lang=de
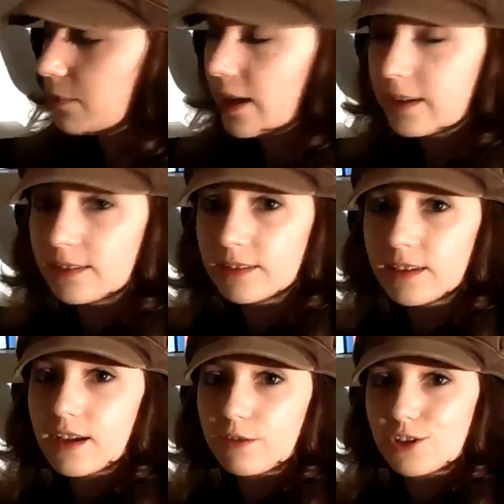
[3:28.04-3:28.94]
Die
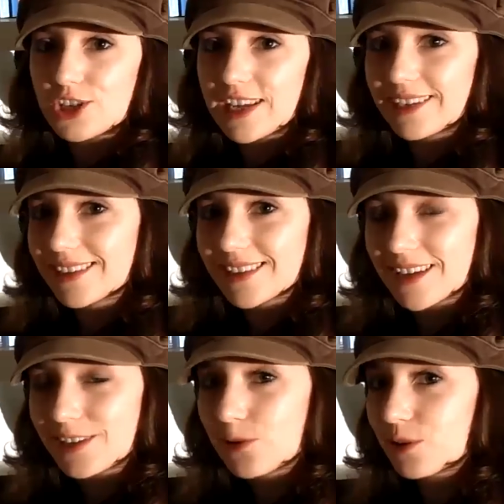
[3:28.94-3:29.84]
beiden verschlägt es
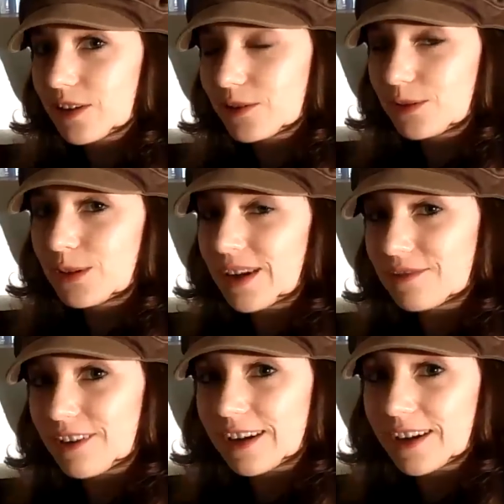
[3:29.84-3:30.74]
an die Côte d'Azur,
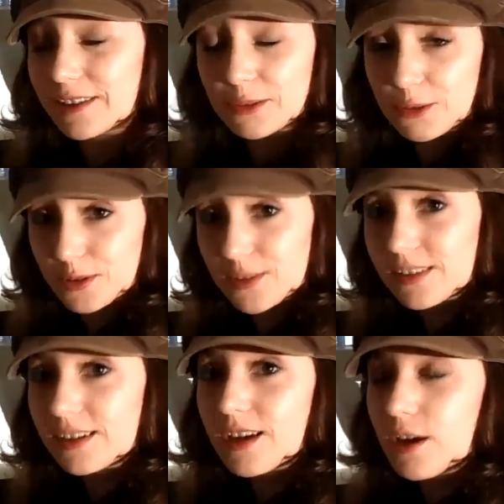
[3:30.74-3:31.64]
an Frankreichs
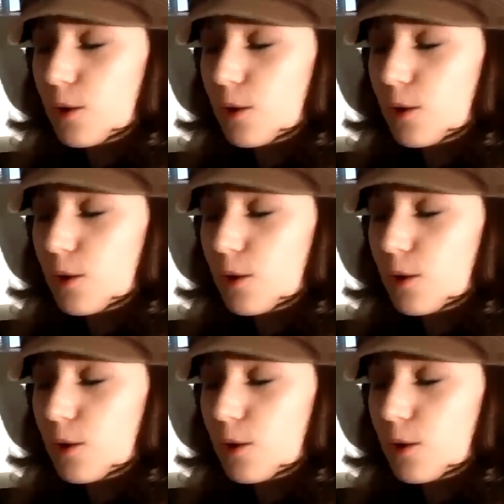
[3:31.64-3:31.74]
Küste.